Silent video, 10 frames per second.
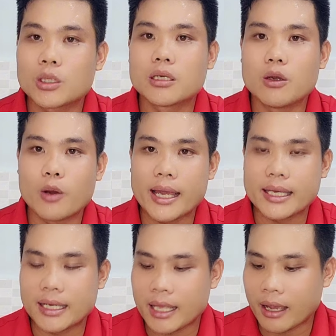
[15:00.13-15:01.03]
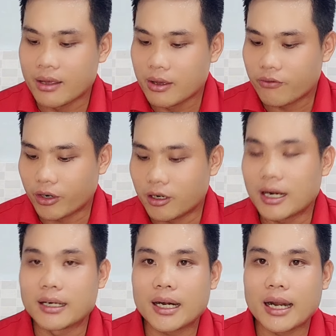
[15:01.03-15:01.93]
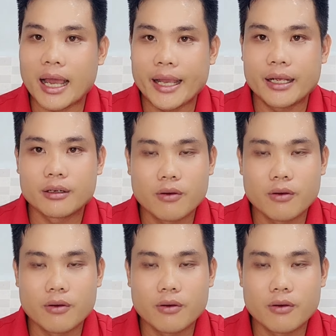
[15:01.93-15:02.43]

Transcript: Tuấn Du hát gì cả nhà phải nói là rất là hay